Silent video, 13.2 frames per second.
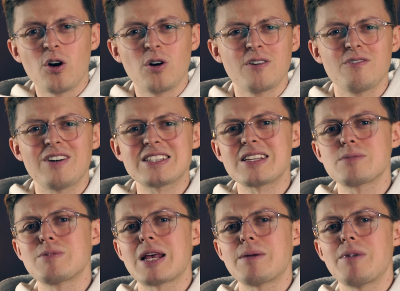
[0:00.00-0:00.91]
und was
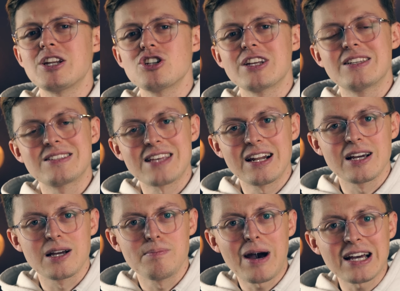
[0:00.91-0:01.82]
das mit der menschlichen
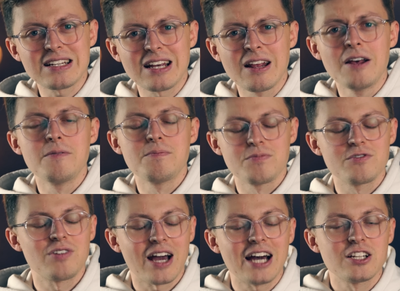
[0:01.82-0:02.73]
Zelle gemacht hat,
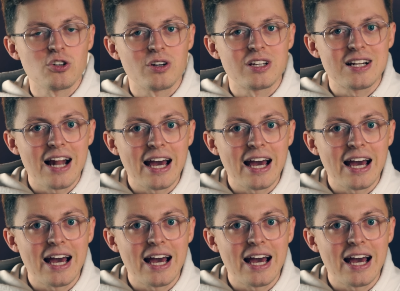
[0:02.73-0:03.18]
verrate ich euch